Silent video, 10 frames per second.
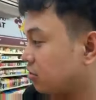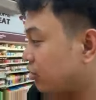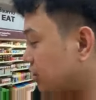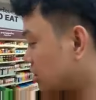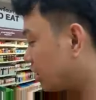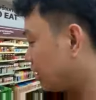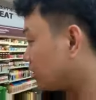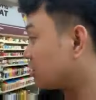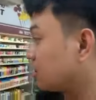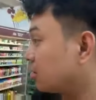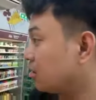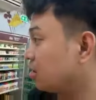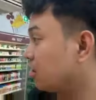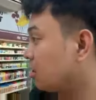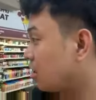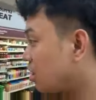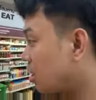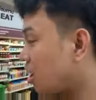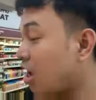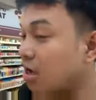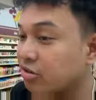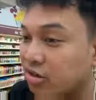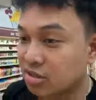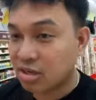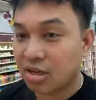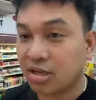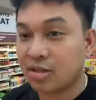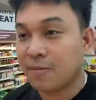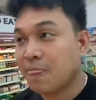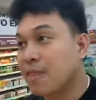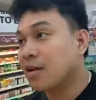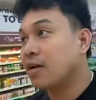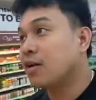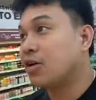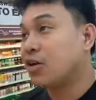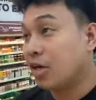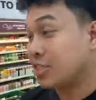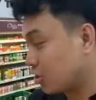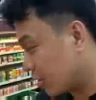translate? Ah, okay. Ah, translate. Sorry. It's